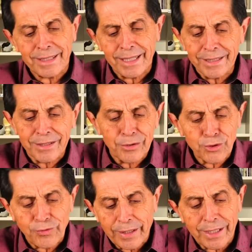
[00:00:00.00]
nada
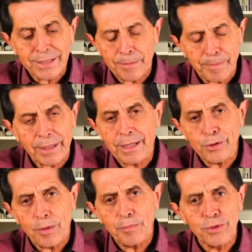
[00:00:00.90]
nos fará
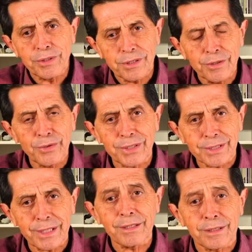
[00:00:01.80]
separar do amor de Deus
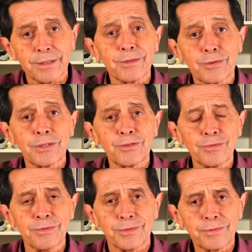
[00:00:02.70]
que está em Cristo
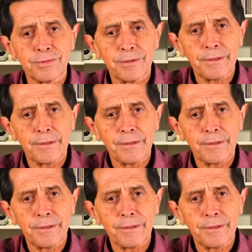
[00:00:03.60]
Jesus.